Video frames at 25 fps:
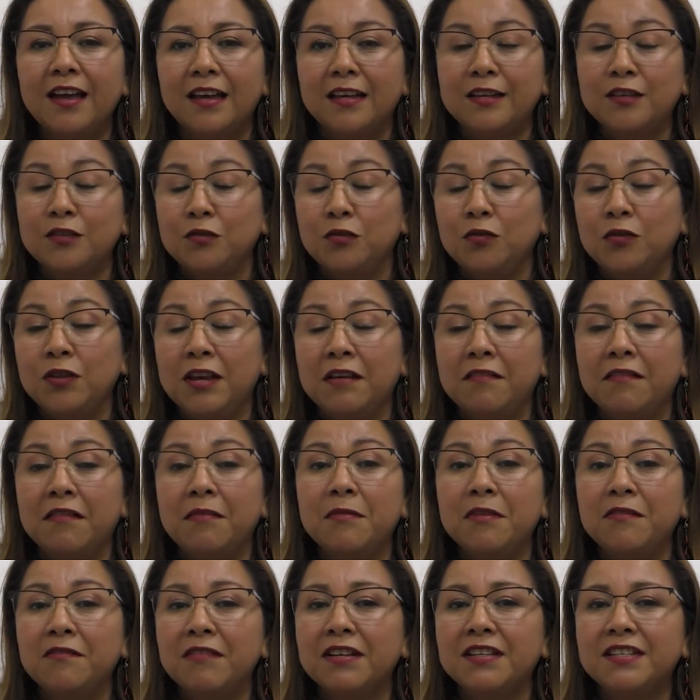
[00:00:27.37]
estudiaba
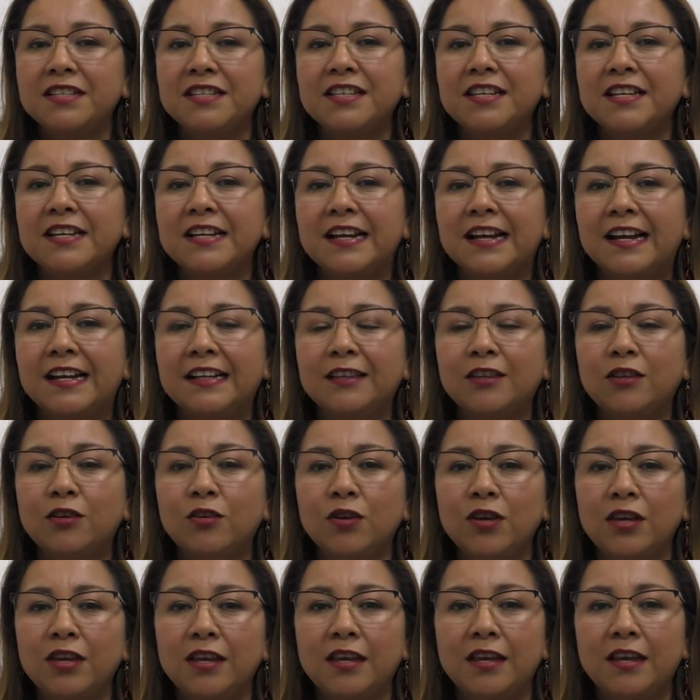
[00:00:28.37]
mi
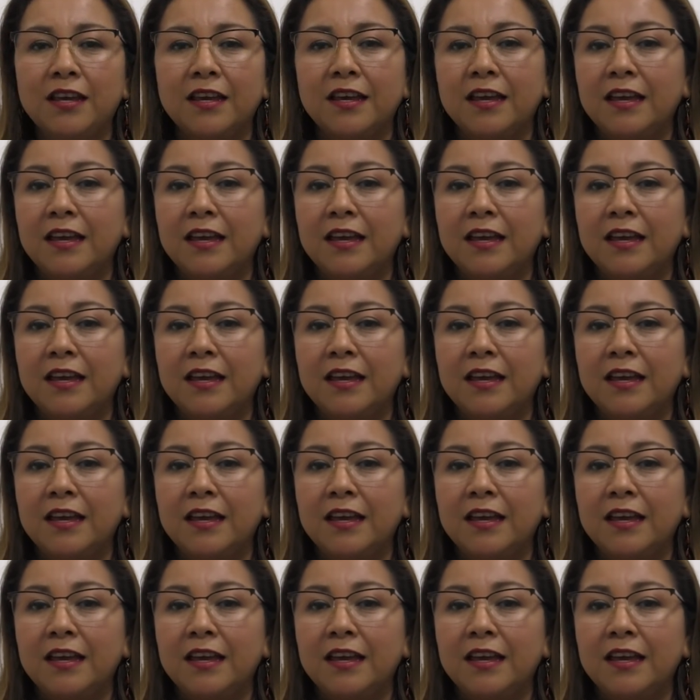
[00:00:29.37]
bachillerato y